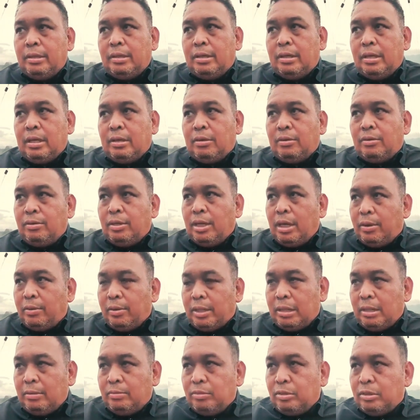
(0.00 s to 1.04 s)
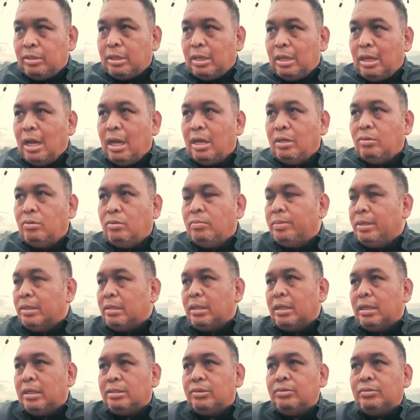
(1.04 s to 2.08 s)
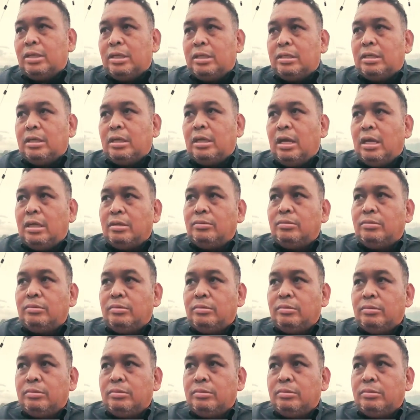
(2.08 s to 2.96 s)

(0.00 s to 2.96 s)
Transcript: Nah kalau Jawa Timur terganggu berarti nasional terganggu.